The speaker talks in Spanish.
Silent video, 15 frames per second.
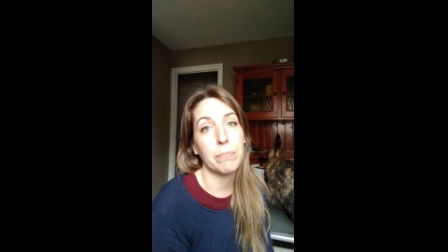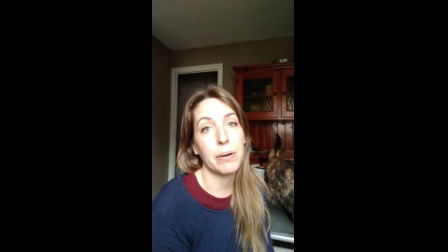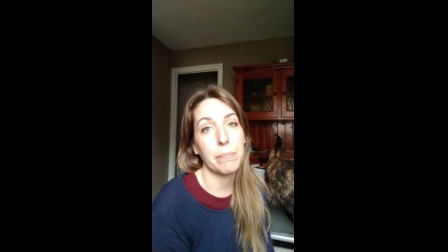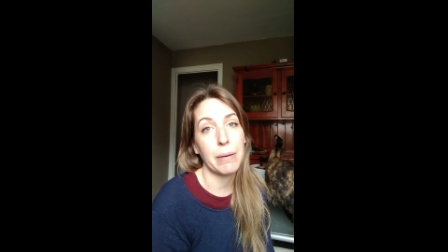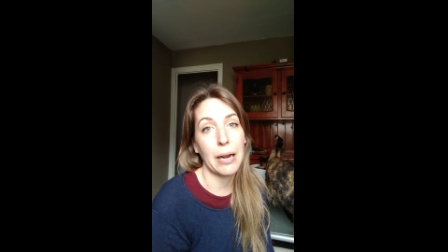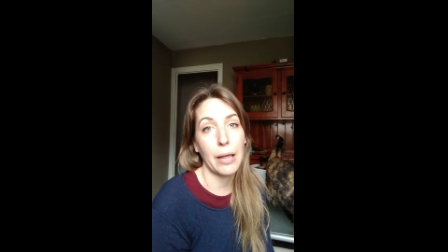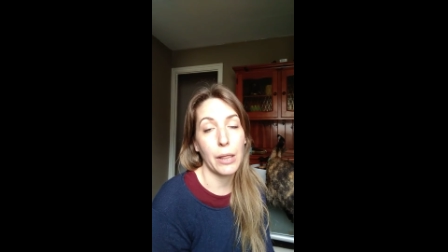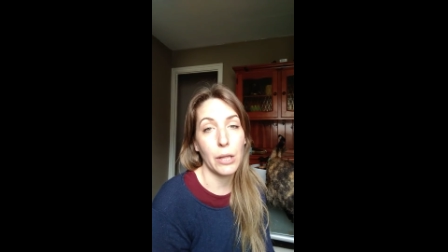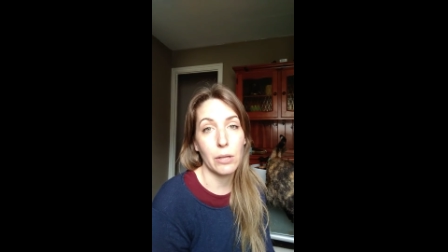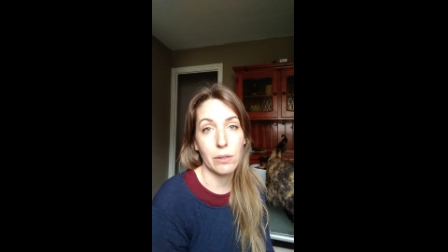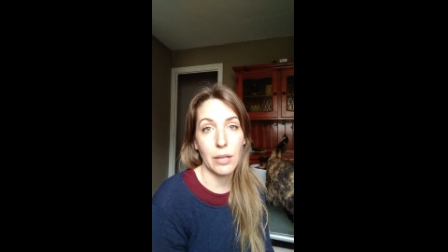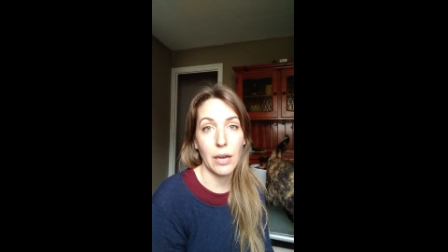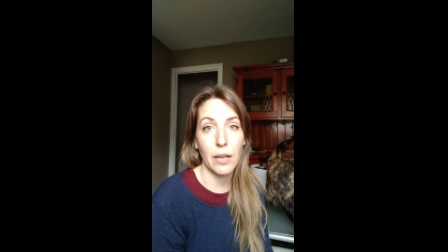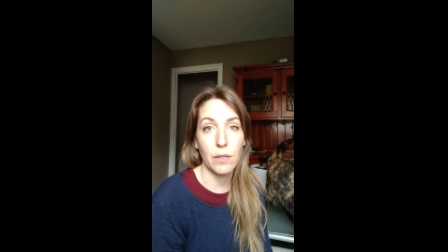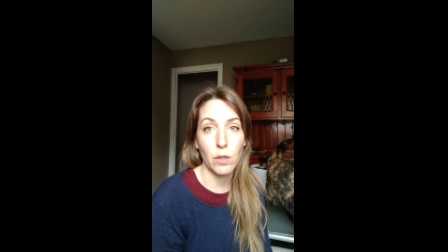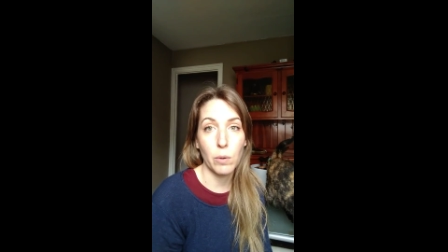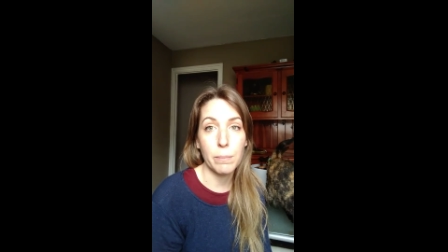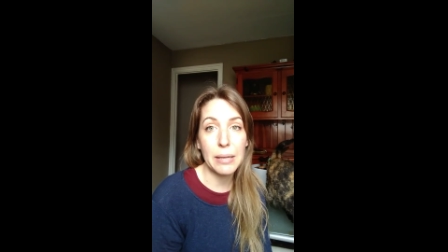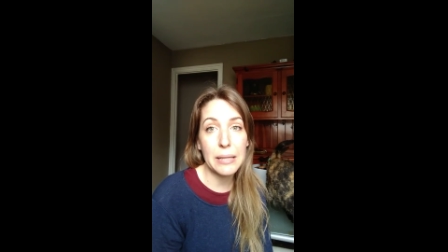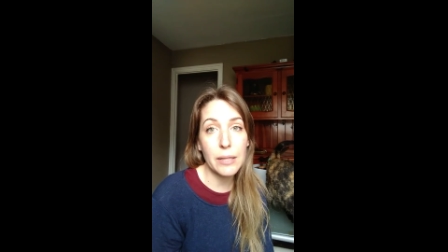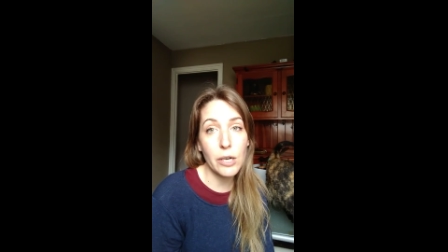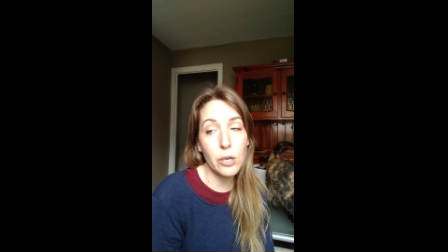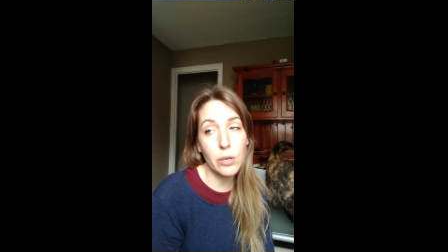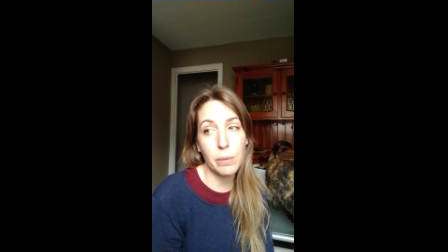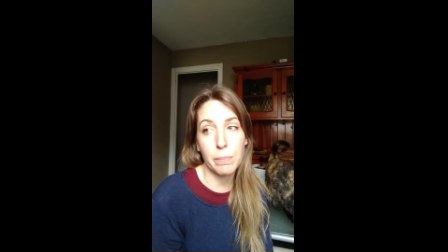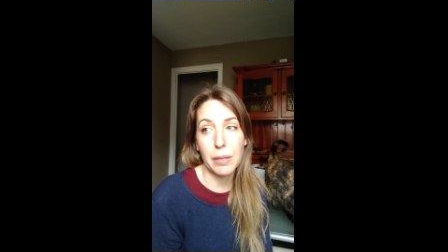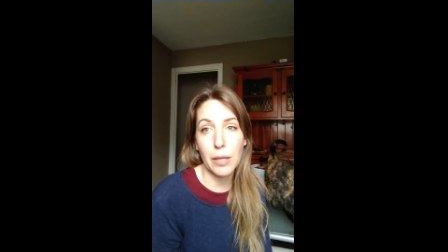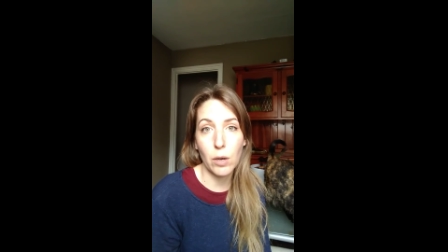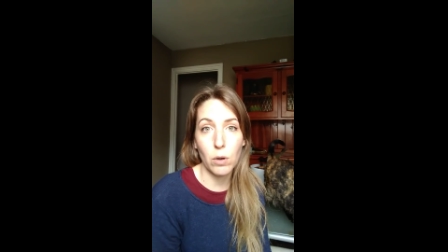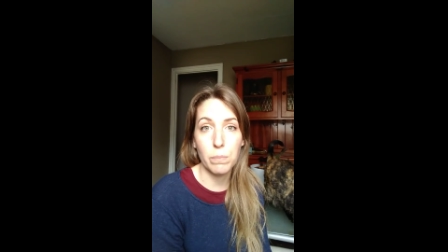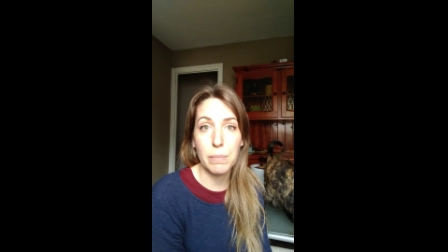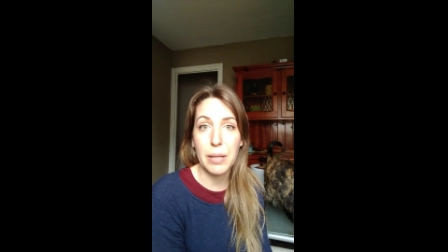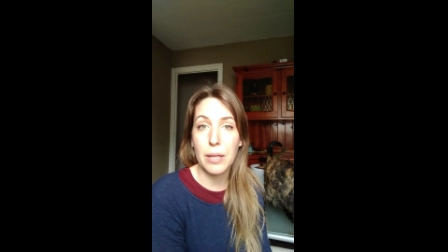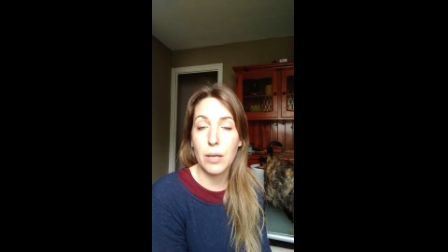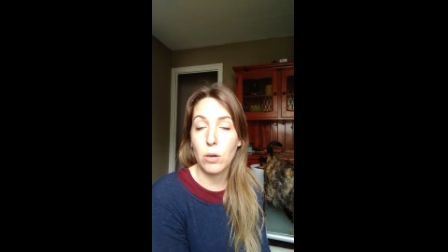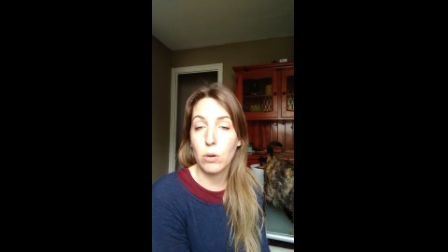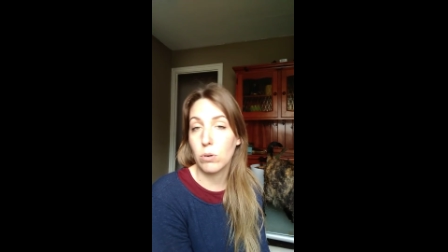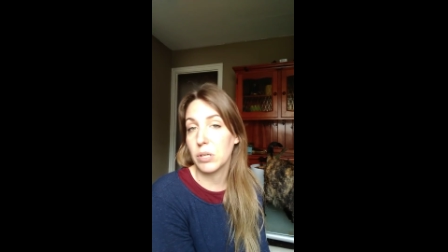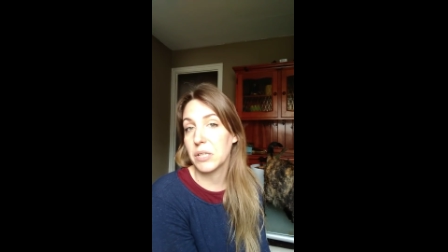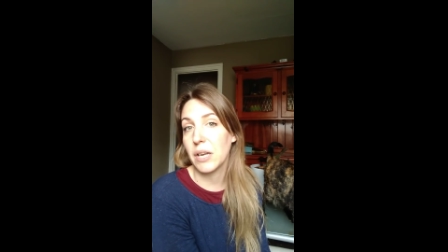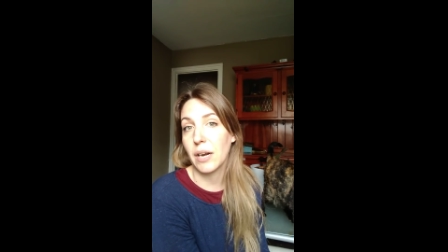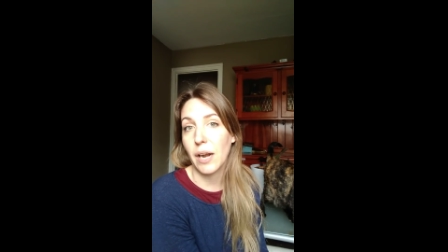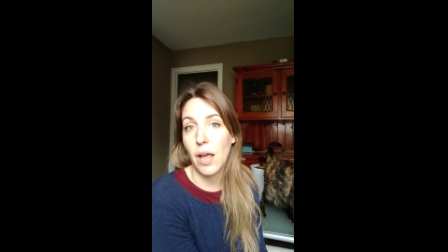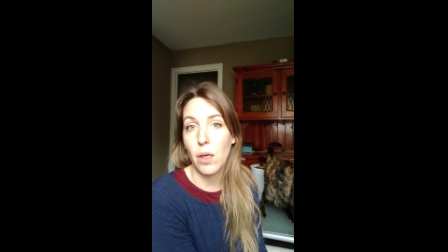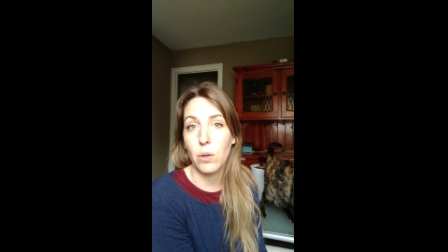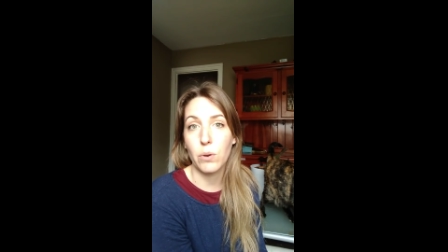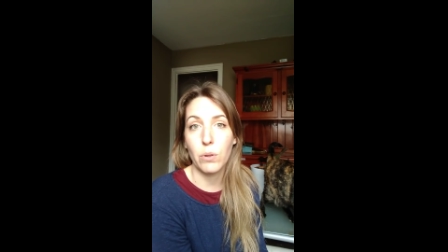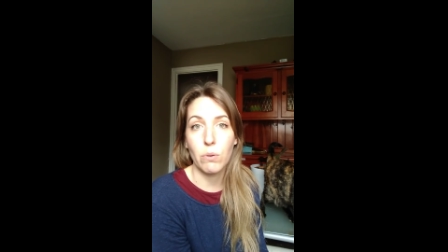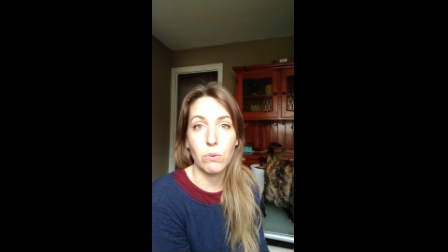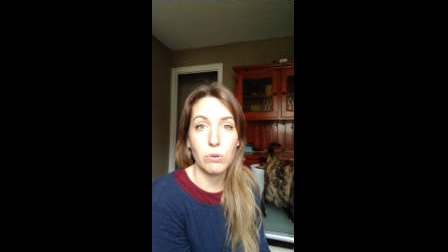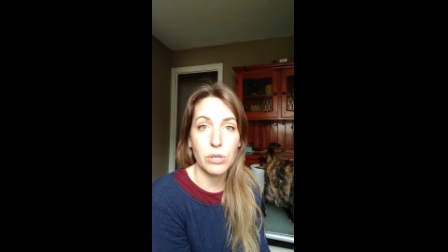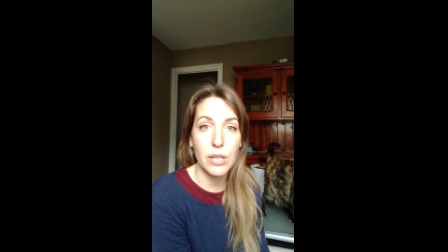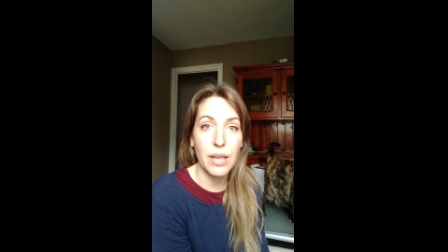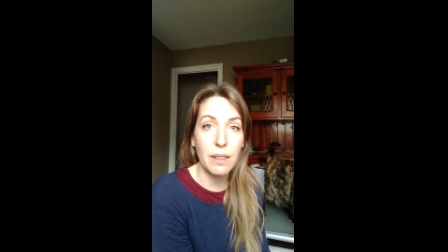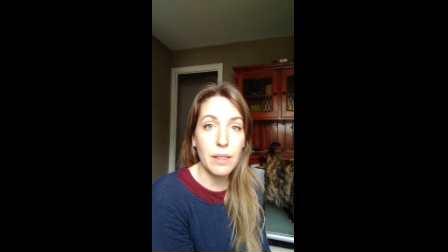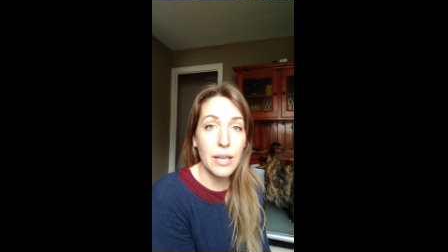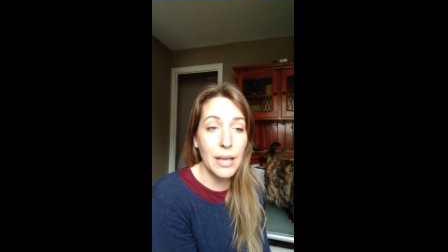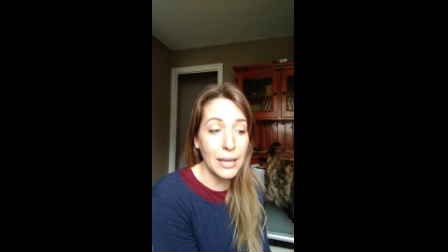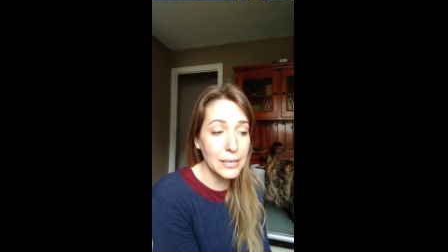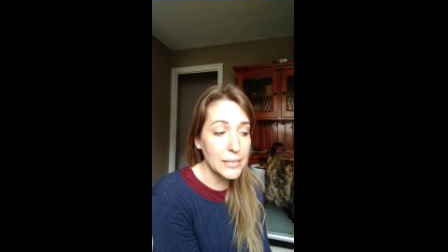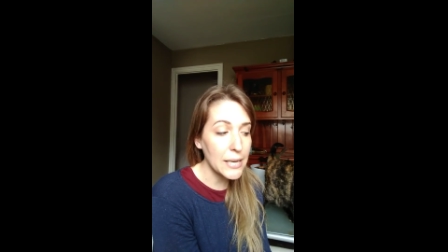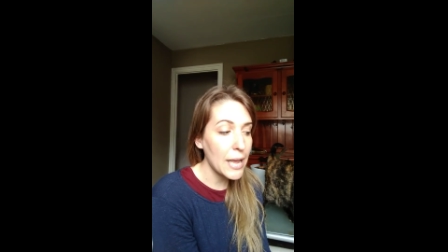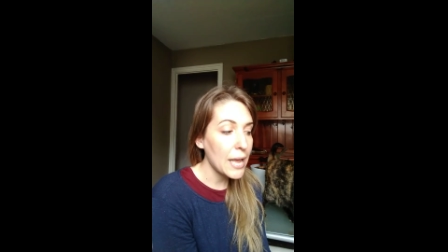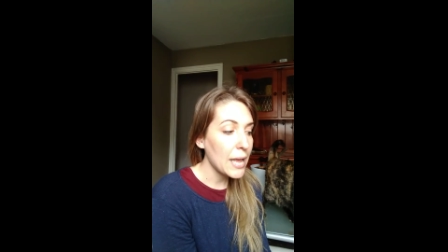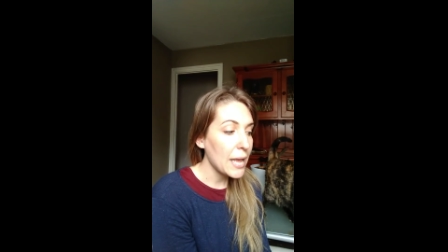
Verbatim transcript: preparación del endometrio, que me dijo el médico que es alrededor de unos 10 días,